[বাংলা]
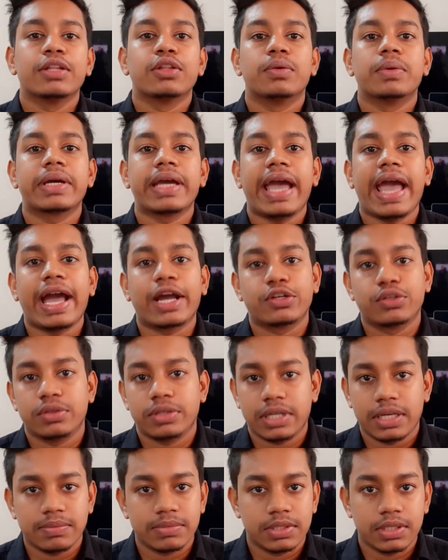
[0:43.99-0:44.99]
তোমাকে
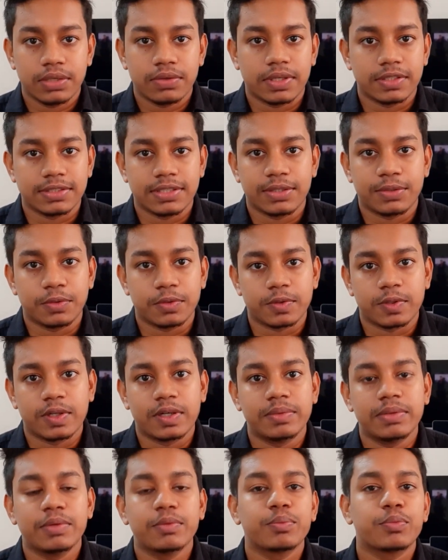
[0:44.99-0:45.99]
একশোটা এমসিকিউ আনসার করতে
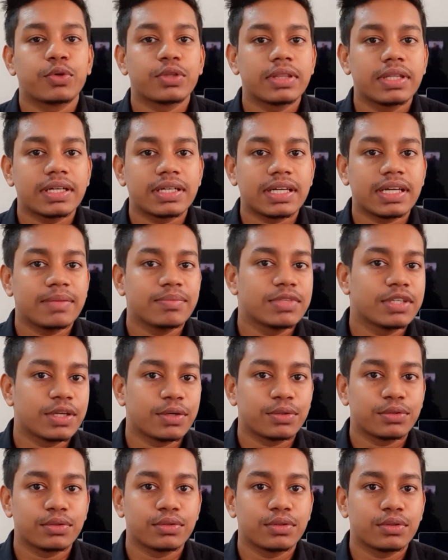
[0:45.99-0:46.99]
হবে এবং প্রত্যেকটা
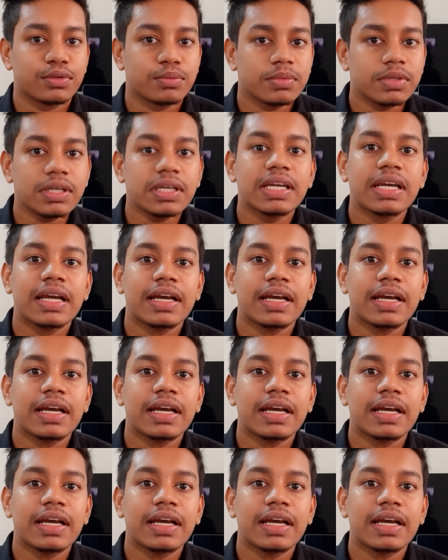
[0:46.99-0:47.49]
এমসিকিউর জন্য তুমি